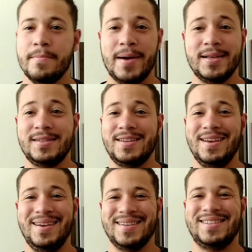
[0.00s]
mas
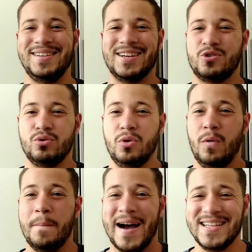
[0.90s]
que assim
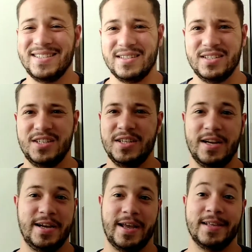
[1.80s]
ajudou bastante
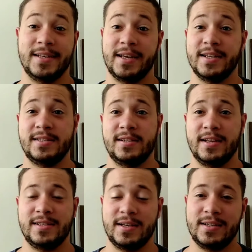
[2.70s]
a, essa,
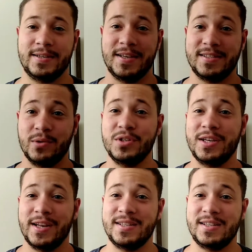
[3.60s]
essa questão de
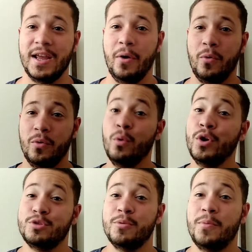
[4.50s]
crescer o, o,
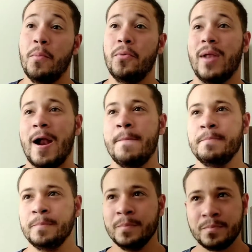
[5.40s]
ritmo popular.
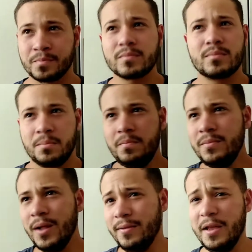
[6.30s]

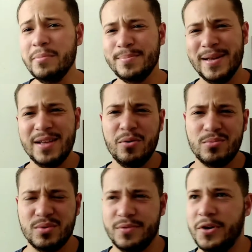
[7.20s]
Temos mais
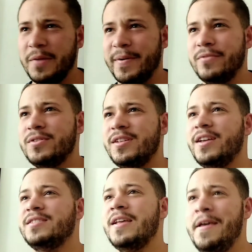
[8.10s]
alguns, eu vou ler para
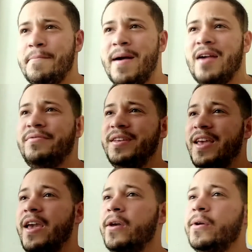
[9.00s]
vocês: Marvin
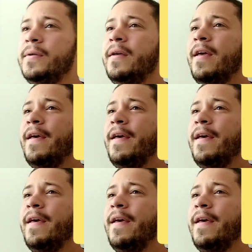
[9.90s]
Gaye,